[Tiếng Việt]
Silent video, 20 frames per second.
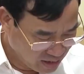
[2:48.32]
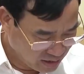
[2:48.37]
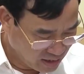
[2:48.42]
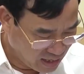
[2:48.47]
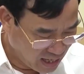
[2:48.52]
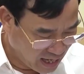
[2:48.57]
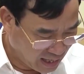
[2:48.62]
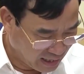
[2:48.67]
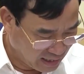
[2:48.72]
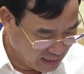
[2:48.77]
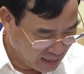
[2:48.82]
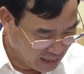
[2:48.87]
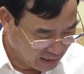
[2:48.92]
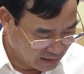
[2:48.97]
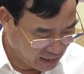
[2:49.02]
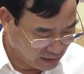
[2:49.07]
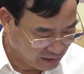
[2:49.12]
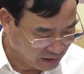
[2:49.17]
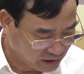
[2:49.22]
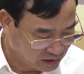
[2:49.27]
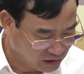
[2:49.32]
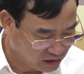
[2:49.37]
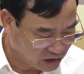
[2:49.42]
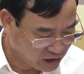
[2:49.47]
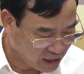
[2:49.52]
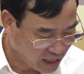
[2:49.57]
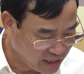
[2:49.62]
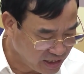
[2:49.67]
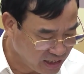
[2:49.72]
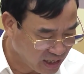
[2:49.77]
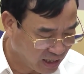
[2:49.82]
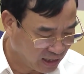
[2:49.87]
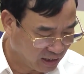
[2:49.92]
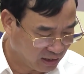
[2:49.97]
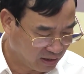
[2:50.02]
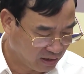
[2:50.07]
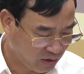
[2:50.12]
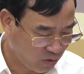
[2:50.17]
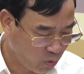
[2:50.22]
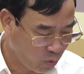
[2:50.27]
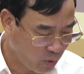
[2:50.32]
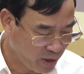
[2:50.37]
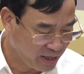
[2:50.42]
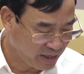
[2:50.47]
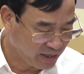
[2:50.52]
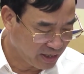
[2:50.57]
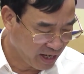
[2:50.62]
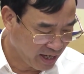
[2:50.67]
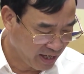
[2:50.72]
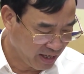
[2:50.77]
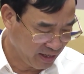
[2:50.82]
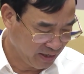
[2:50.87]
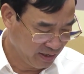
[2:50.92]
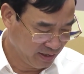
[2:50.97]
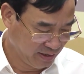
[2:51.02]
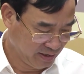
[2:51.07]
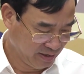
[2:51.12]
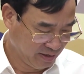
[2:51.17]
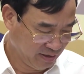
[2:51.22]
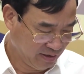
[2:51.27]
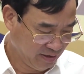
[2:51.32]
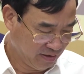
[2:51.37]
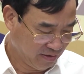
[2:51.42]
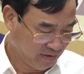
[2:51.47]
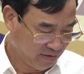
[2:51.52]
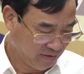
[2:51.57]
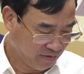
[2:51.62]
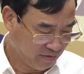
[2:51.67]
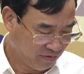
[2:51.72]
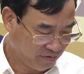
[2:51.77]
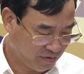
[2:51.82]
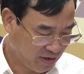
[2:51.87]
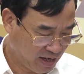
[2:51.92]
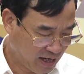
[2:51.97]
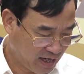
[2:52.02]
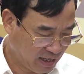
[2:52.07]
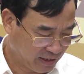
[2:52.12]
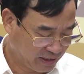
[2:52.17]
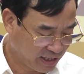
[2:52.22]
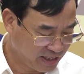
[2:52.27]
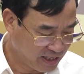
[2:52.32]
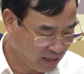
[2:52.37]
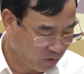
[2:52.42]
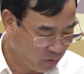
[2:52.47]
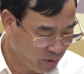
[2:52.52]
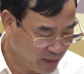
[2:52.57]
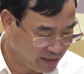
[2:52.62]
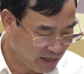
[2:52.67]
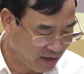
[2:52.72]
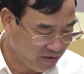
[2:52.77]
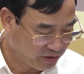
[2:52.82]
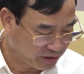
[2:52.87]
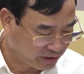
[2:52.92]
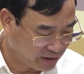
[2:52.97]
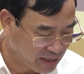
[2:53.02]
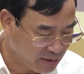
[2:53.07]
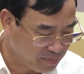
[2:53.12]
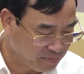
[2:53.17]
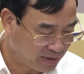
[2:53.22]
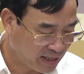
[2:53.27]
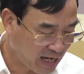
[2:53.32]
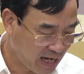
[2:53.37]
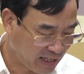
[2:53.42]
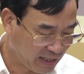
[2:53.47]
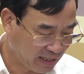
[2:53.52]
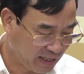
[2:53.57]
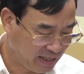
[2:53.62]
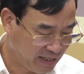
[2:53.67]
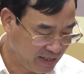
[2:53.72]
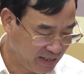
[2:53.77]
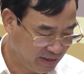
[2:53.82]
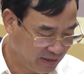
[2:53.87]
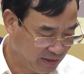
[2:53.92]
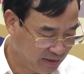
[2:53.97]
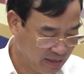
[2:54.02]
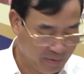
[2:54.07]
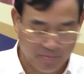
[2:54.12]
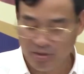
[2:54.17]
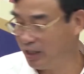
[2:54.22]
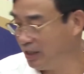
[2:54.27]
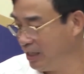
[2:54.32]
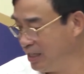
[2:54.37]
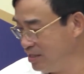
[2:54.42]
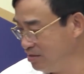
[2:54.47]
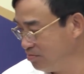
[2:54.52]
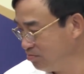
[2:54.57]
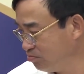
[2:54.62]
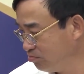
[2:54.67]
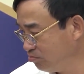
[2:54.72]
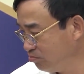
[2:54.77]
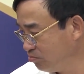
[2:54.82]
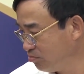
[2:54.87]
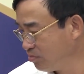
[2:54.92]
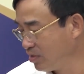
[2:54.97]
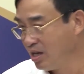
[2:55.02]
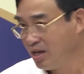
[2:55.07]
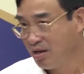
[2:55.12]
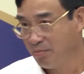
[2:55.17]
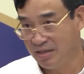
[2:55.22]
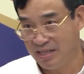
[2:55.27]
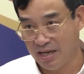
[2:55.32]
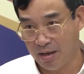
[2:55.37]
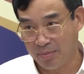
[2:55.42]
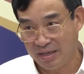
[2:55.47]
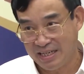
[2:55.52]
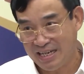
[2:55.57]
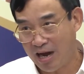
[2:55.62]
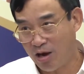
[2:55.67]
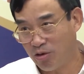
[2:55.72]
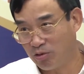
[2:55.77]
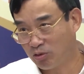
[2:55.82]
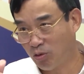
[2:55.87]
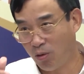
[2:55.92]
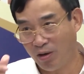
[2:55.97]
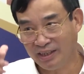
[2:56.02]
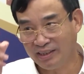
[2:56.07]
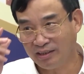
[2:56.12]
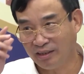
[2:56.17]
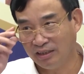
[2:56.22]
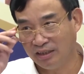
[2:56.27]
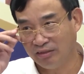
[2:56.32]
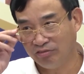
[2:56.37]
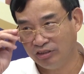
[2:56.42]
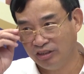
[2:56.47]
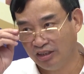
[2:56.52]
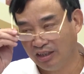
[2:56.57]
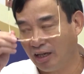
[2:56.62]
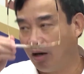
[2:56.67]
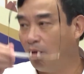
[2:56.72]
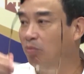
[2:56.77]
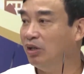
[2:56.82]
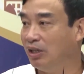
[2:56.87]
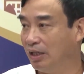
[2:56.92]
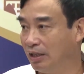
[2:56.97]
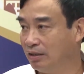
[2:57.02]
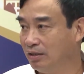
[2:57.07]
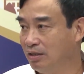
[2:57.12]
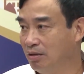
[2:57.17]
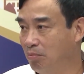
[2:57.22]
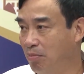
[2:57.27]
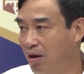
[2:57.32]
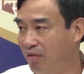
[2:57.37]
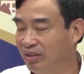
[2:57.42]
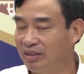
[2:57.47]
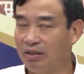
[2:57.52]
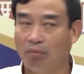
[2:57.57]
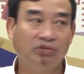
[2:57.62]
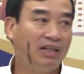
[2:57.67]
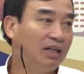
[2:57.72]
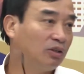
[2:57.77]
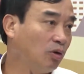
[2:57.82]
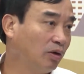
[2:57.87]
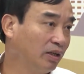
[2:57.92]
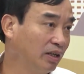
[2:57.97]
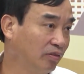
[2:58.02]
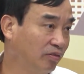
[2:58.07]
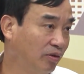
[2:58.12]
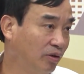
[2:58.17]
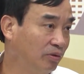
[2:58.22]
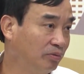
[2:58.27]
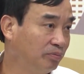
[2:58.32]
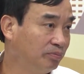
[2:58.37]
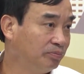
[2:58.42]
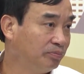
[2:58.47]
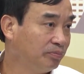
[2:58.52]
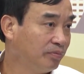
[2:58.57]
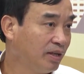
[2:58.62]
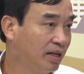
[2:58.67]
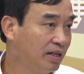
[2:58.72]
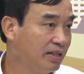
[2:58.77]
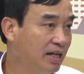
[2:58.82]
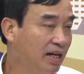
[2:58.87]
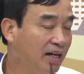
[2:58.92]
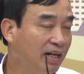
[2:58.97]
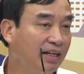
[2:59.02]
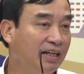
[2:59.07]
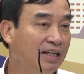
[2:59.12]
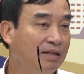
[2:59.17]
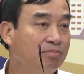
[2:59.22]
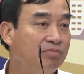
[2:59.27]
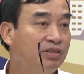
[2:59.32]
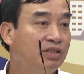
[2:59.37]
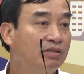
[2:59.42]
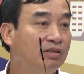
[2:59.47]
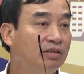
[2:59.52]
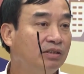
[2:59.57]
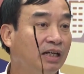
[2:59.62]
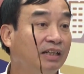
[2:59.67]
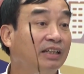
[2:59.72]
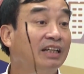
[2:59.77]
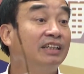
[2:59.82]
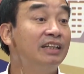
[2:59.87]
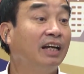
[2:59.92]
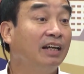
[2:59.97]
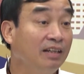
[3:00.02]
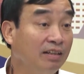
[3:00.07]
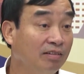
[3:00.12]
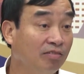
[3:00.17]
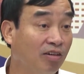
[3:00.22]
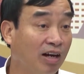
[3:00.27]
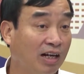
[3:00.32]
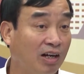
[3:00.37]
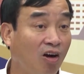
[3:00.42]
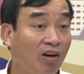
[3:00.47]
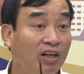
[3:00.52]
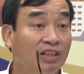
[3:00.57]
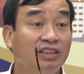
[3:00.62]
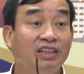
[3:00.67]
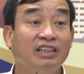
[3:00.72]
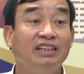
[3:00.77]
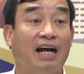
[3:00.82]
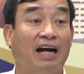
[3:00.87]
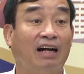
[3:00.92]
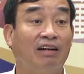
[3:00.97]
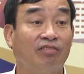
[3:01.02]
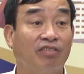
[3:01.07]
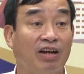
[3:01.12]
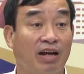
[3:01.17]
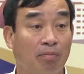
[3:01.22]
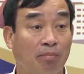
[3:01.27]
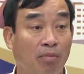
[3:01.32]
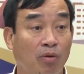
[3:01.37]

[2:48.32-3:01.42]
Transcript: thứ hai là khẩn trương xây dựng cái quy chế và xây dựng quy chế và tìm các cái điểm chết in bây giờ mình giao khoán cho địa phương là không được mà phải thống nhất toàn thành phố những cái điểm chết in chính và có cái hướng dẫn về